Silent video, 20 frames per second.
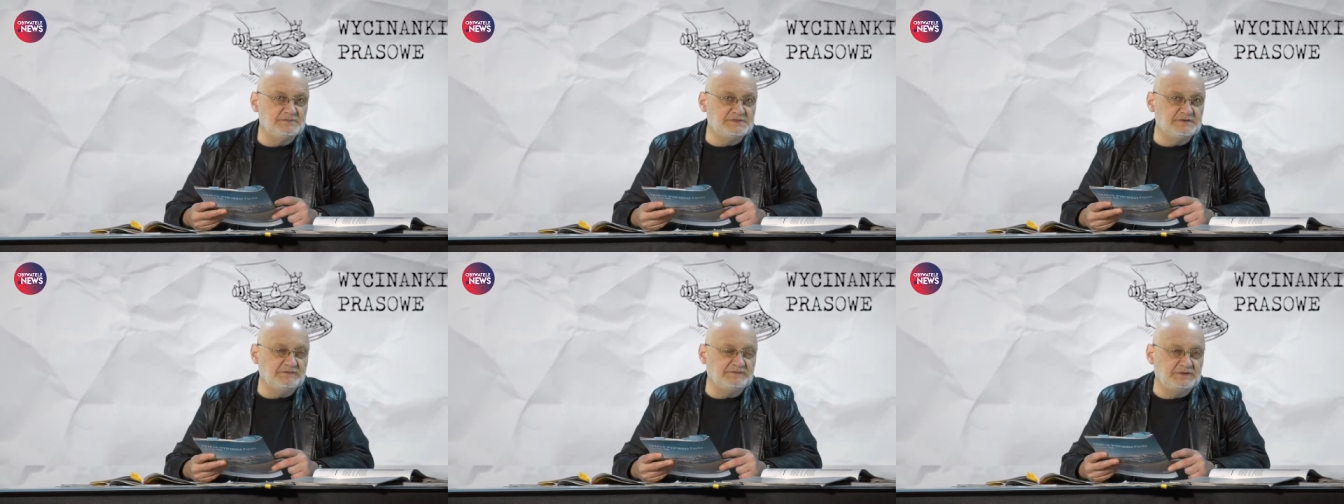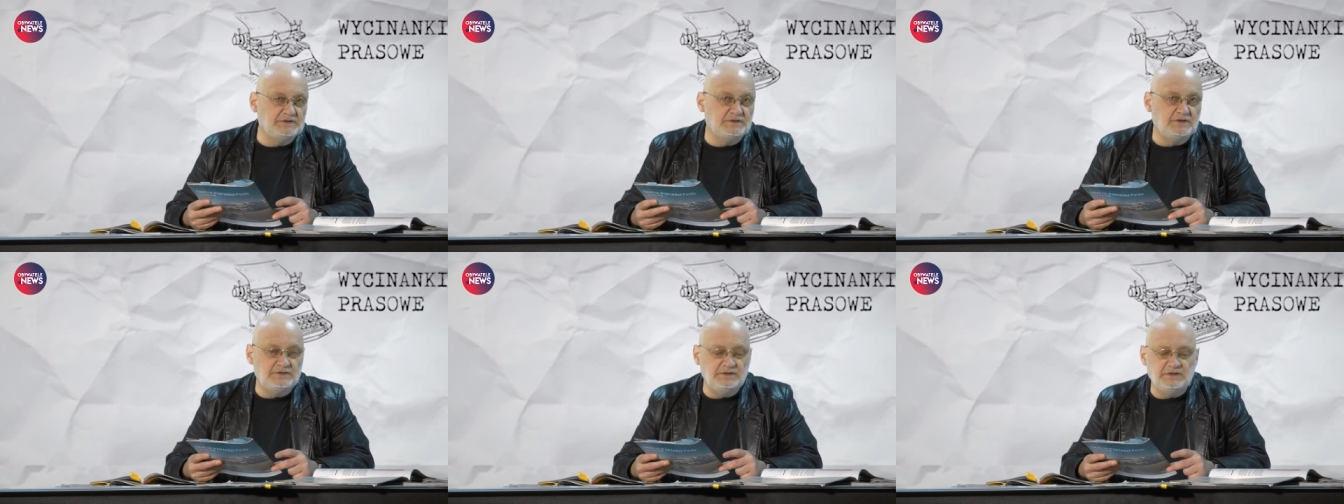co w
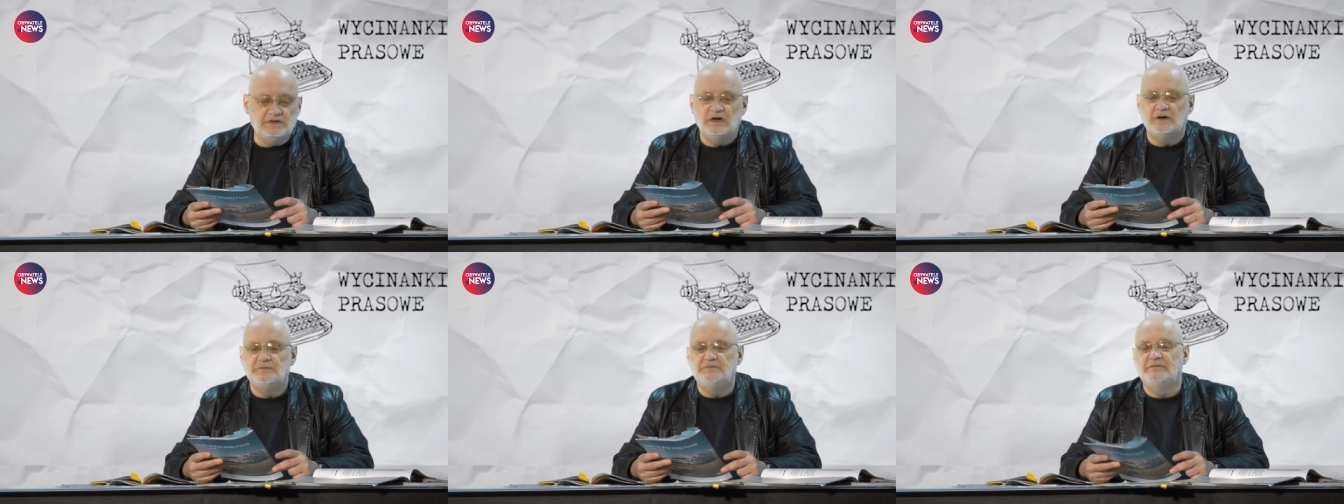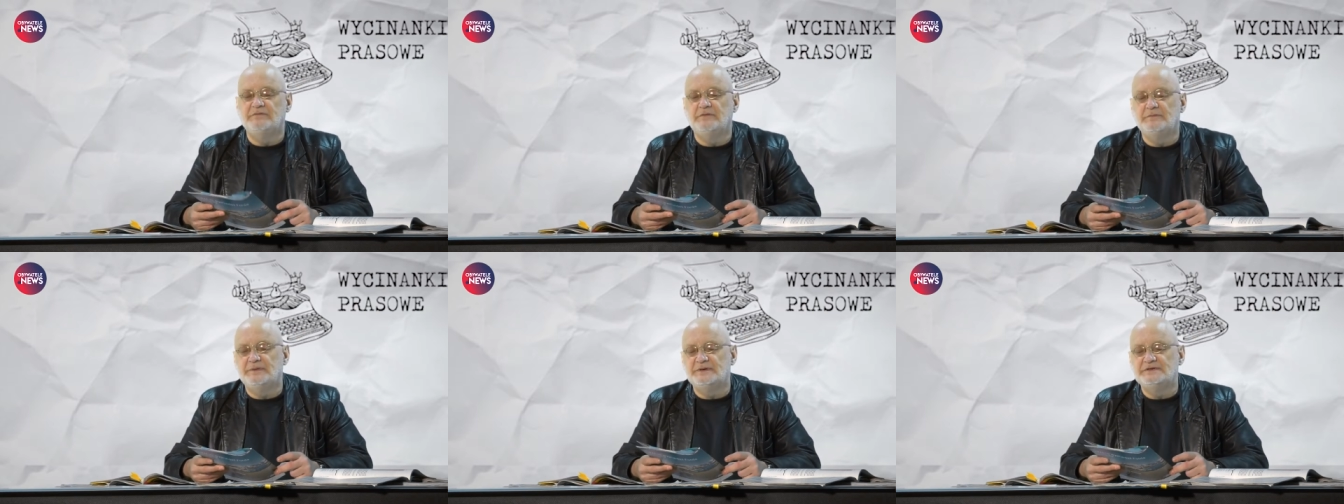tygodnikach,
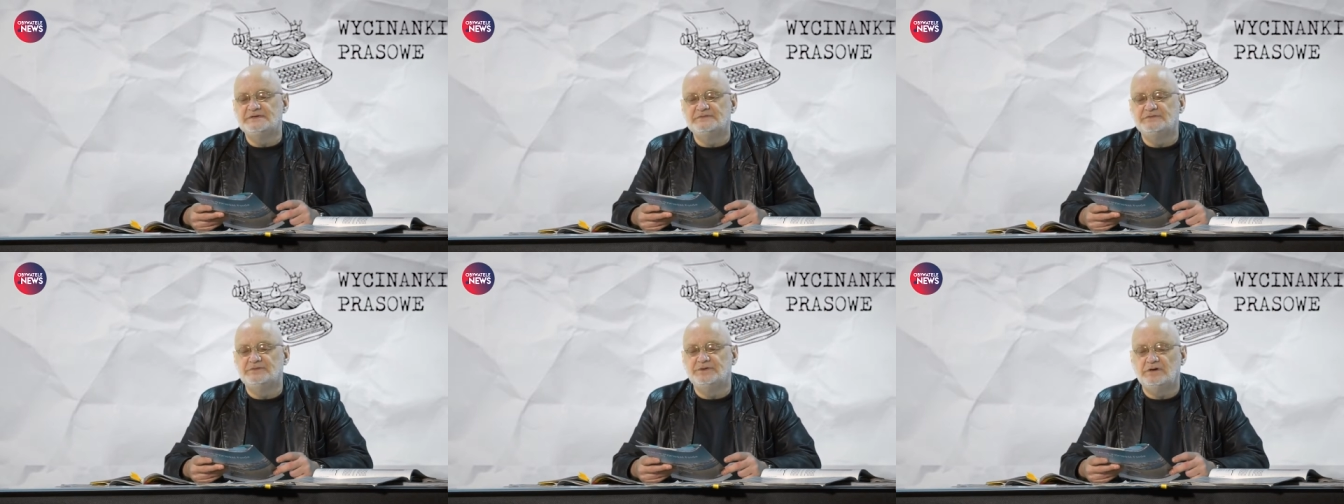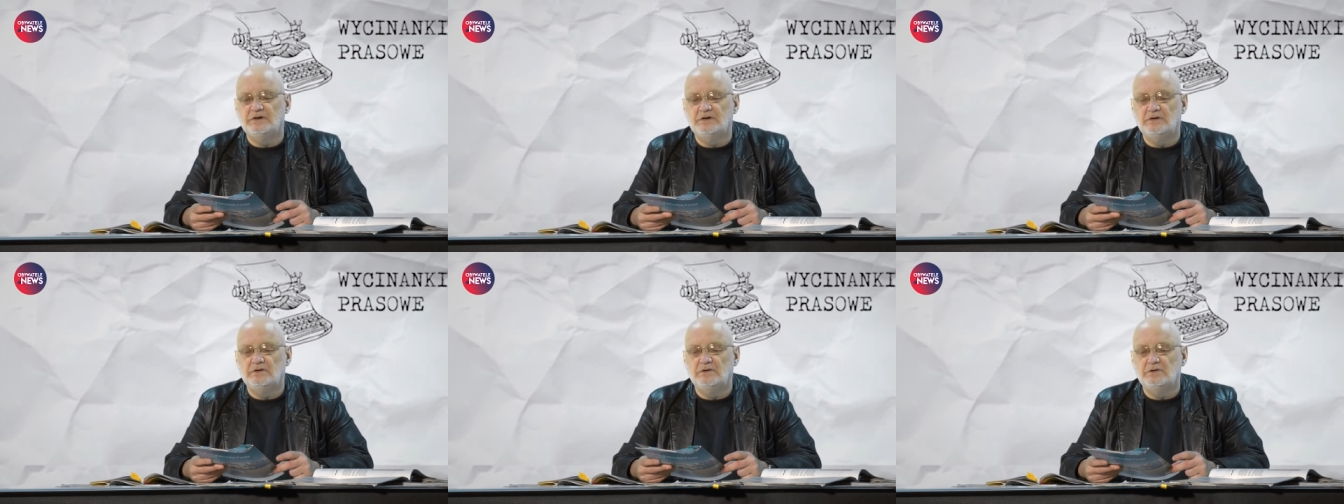powiem Państwu
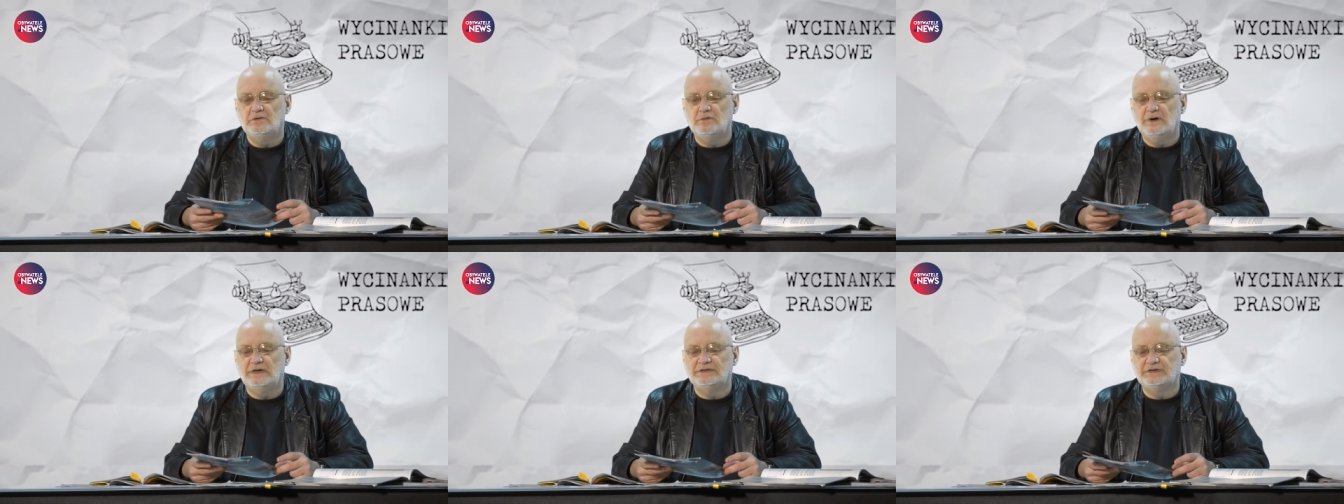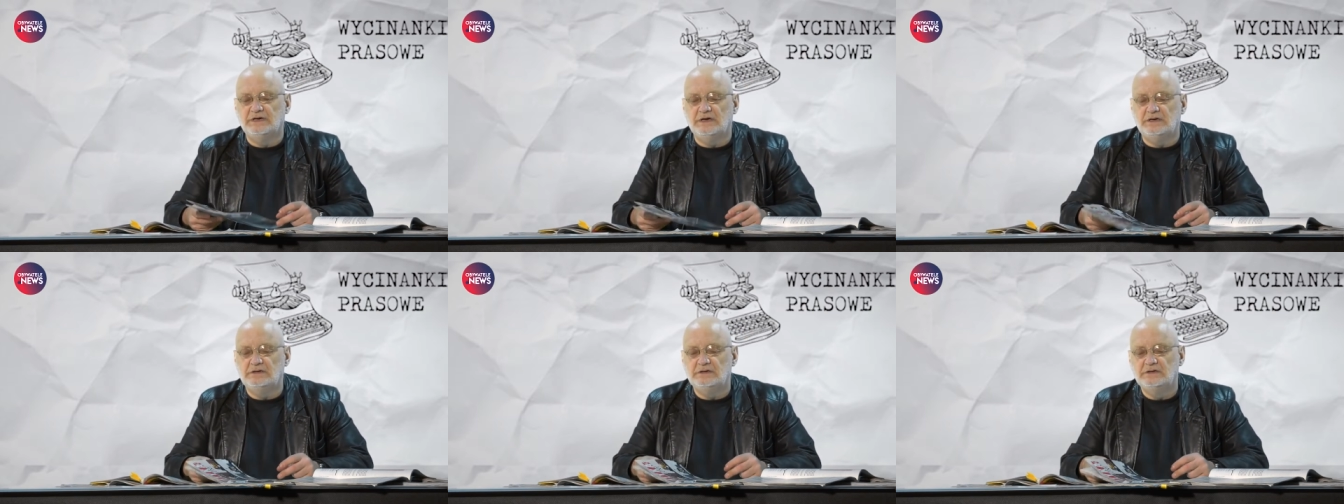trochę o
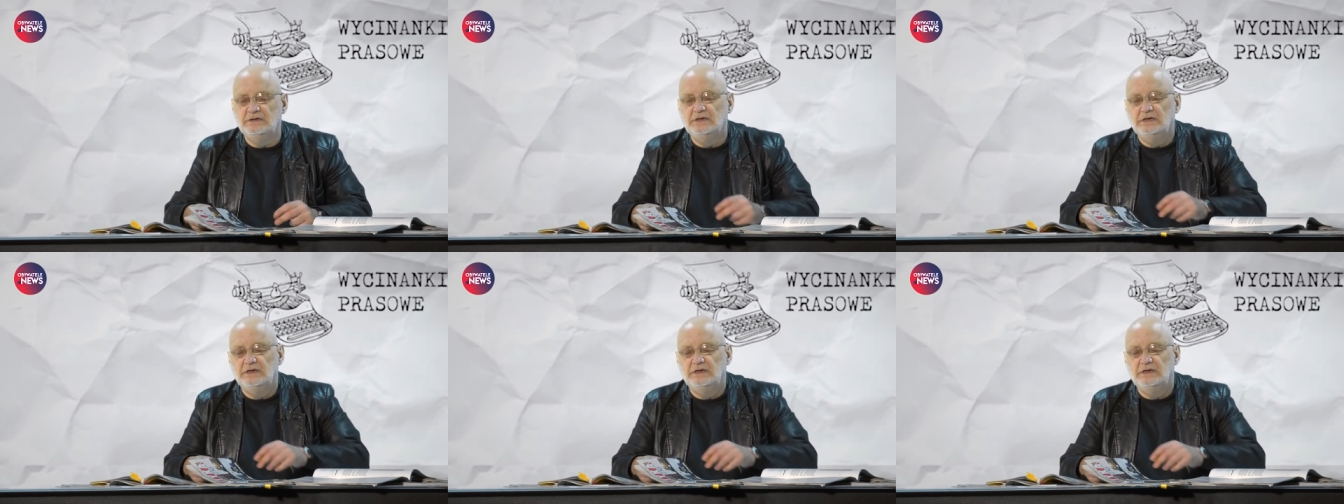okładkach,